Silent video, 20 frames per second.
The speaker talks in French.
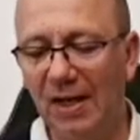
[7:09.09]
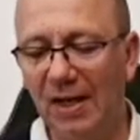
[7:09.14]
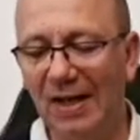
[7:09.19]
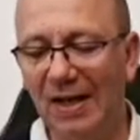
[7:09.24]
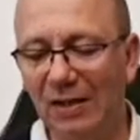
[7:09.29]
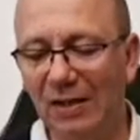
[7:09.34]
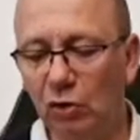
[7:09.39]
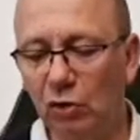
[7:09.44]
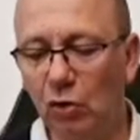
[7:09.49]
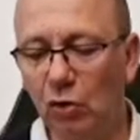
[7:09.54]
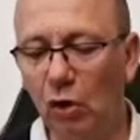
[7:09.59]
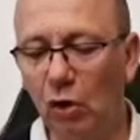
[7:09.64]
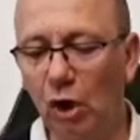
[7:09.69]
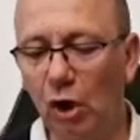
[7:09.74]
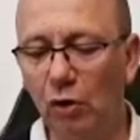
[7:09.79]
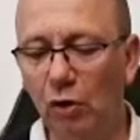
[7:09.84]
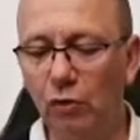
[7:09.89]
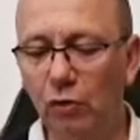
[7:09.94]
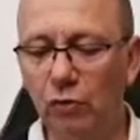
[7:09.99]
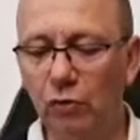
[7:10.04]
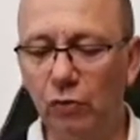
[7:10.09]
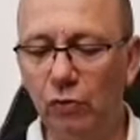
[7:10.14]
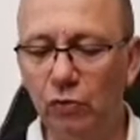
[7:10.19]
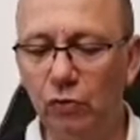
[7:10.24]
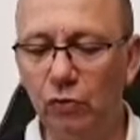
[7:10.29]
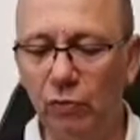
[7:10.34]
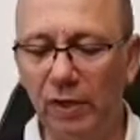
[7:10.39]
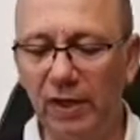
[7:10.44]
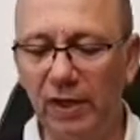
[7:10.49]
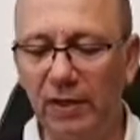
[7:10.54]
la colonne de
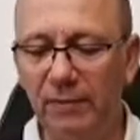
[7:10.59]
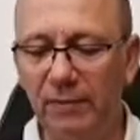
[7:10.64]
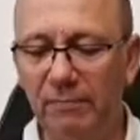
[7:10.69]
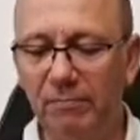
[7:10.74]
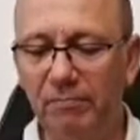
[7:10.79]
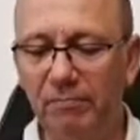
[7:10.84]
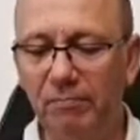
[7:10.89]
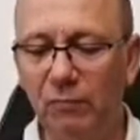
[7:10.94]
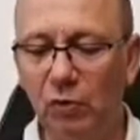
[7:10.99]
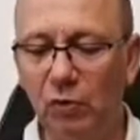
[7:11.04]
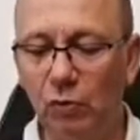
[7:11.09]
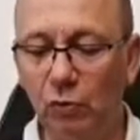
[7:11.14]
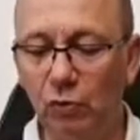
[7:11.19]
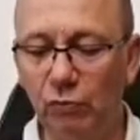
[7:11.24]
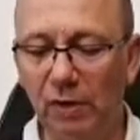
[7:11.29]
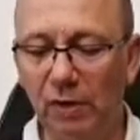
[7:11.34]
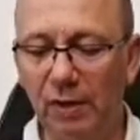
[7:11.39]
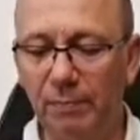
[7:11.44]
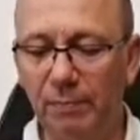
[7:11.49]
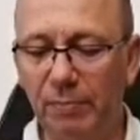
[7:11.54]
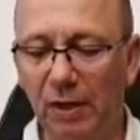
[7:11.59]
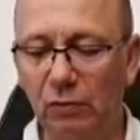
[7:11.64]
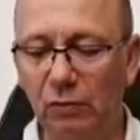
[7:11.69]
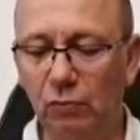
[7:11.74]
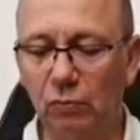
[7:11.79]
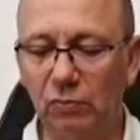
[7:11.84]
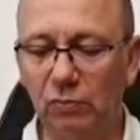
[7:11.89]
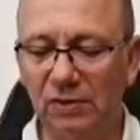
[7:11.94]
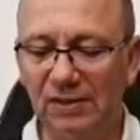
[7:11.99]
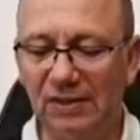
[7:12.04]
nuée, de nuée,
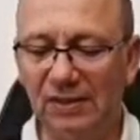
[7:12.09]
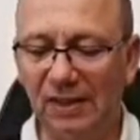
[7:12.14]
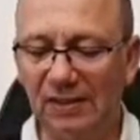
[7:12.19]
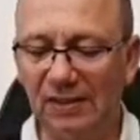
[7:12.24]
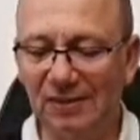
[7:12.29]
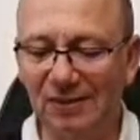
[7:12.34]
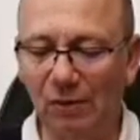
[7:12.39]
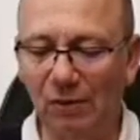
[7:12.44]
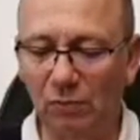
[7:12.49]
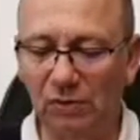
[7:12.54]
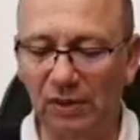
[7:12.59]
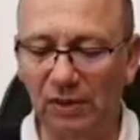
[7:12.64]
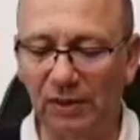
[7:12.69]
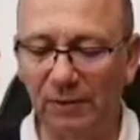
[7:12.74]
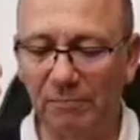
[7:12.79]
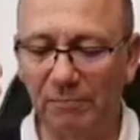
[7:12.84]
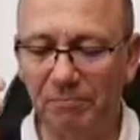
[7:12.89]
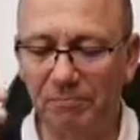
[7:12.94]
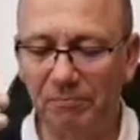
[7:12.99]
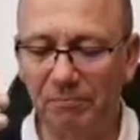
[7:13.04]
pardon, descendait